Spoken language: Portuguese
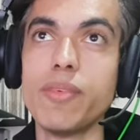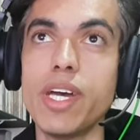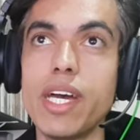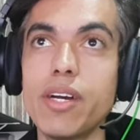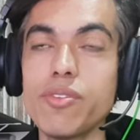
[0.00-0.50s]

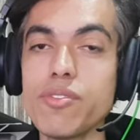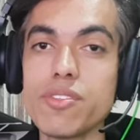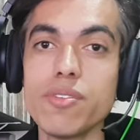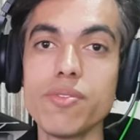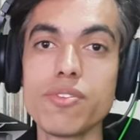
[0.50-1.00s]
é, eu não,
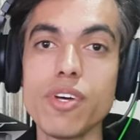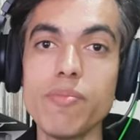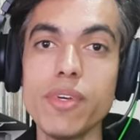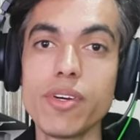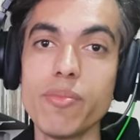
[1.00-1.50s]
não
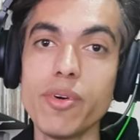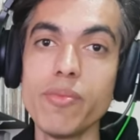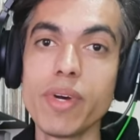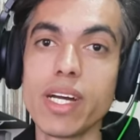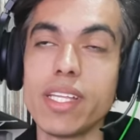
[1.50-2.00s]
sabia como
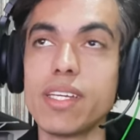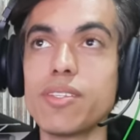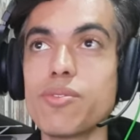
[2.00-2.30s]
arrumar, né?